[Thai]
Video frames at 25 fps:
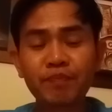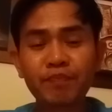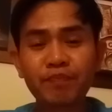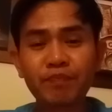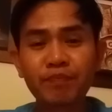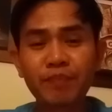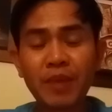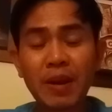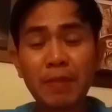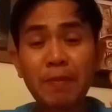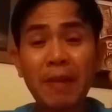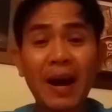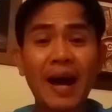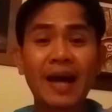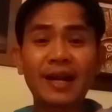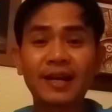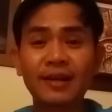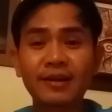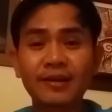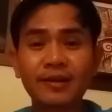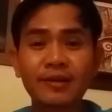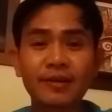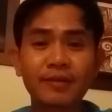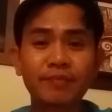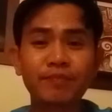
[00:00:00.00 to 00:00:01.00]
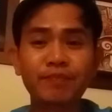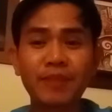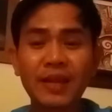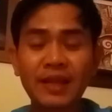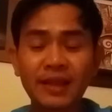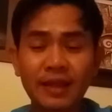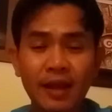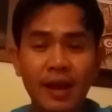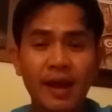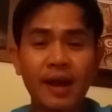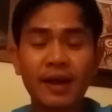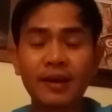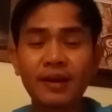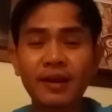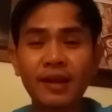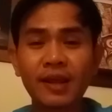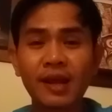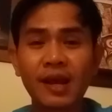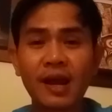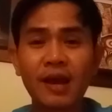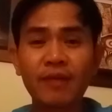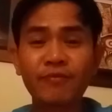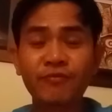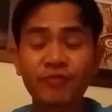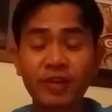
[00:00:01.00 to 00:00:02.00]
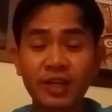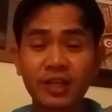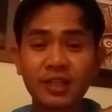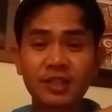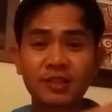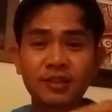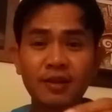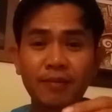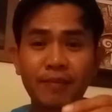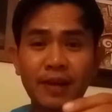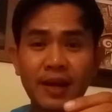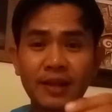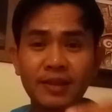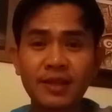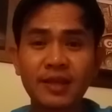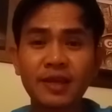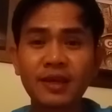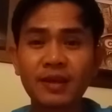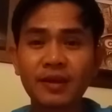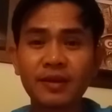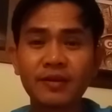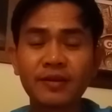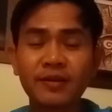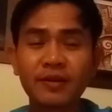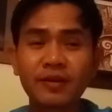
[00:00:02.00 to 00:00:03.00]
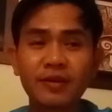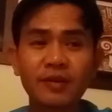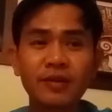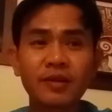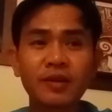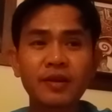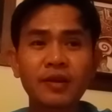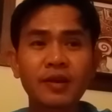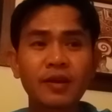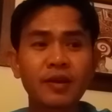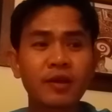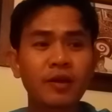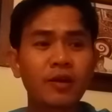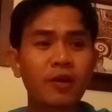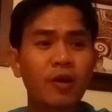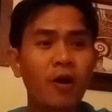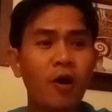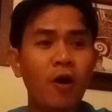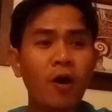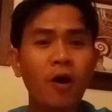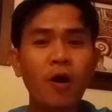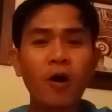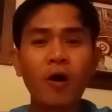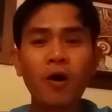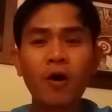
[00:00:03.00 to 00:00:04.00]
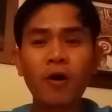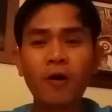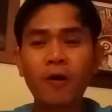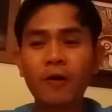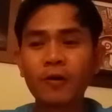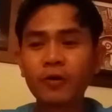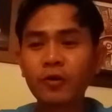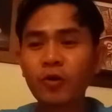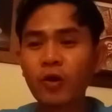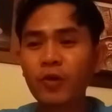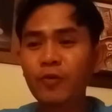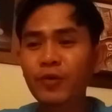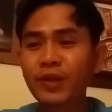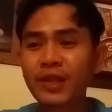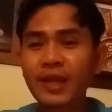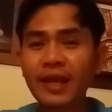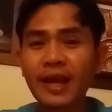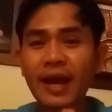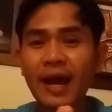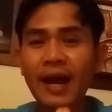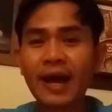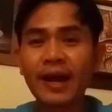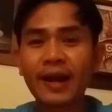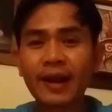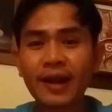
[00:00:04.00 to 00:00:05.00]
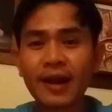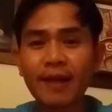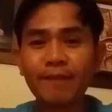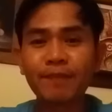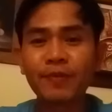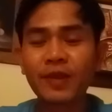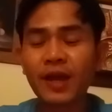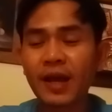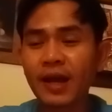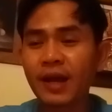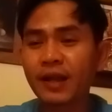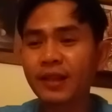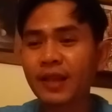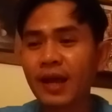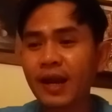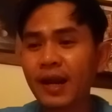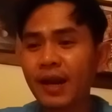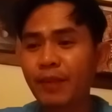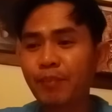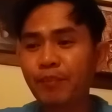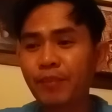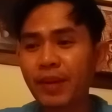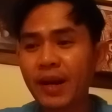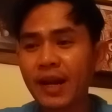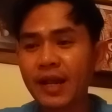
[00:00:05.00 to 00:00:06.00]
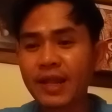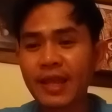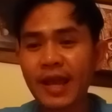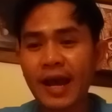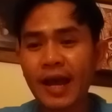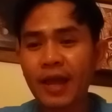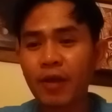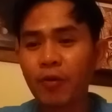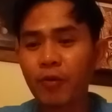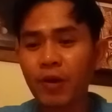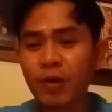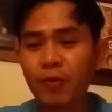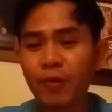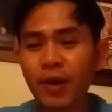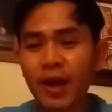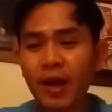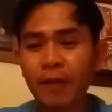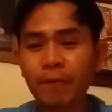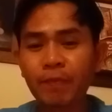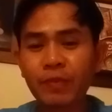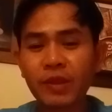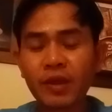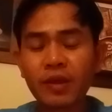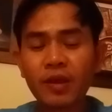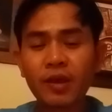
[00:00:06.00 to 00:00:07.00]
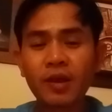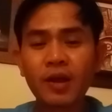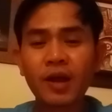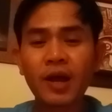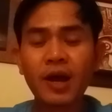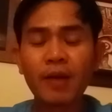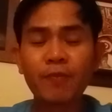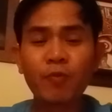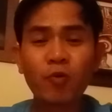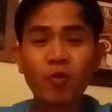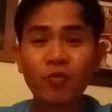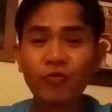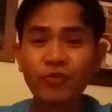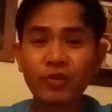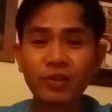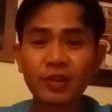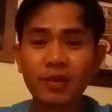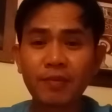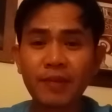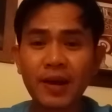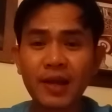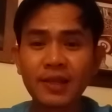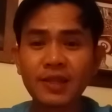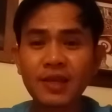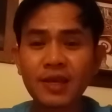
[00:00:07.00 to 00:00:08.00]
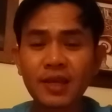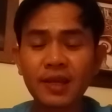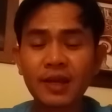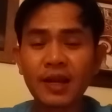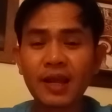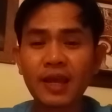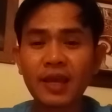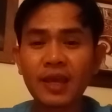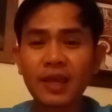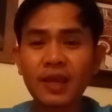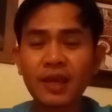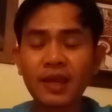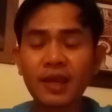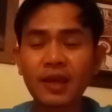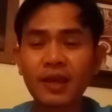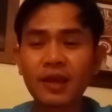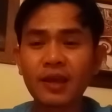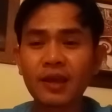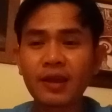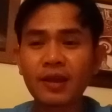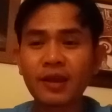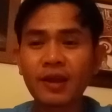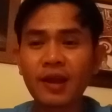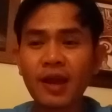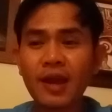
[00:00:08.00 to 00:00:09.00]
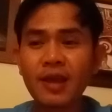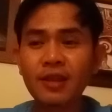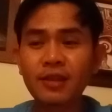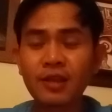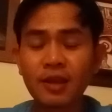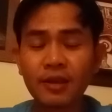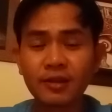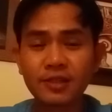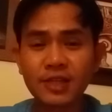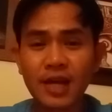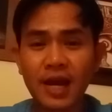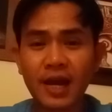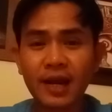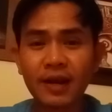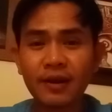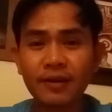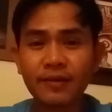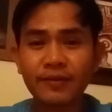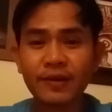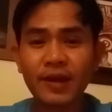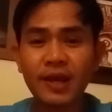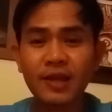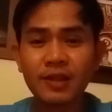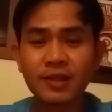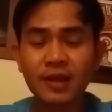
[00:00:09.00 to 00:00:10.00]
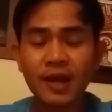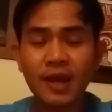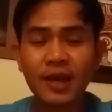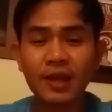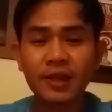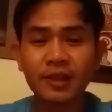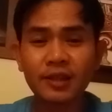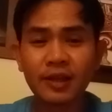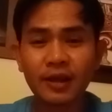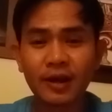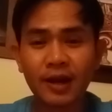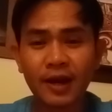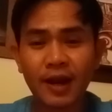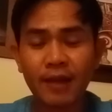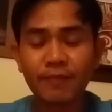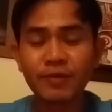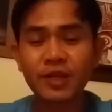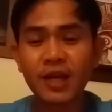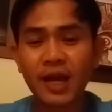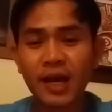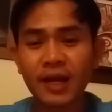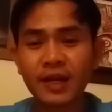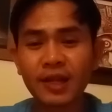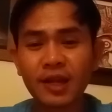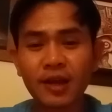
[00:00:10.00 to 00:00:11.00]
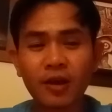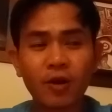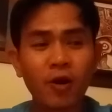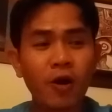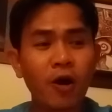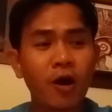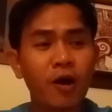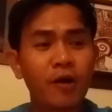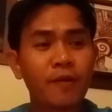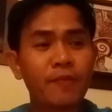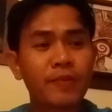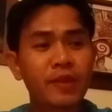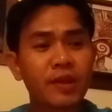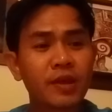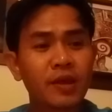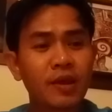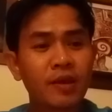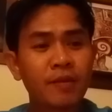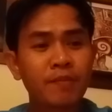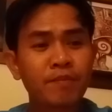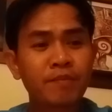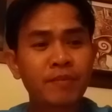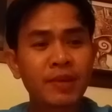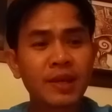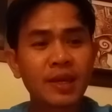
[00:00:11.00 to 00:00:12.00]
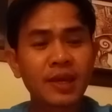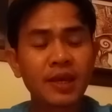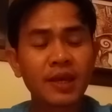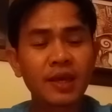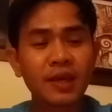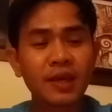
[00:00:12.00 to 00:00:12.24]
เป็นบาทเป็นฐานในการฝึกสมาธิก็โดยวิธีการนะครับท่านบรรยายเอาไว้ว่าผู้ฝึกสมาธิในให้ถึงฌานให้ให้ถึงระดับฌานเนี่ยก็มี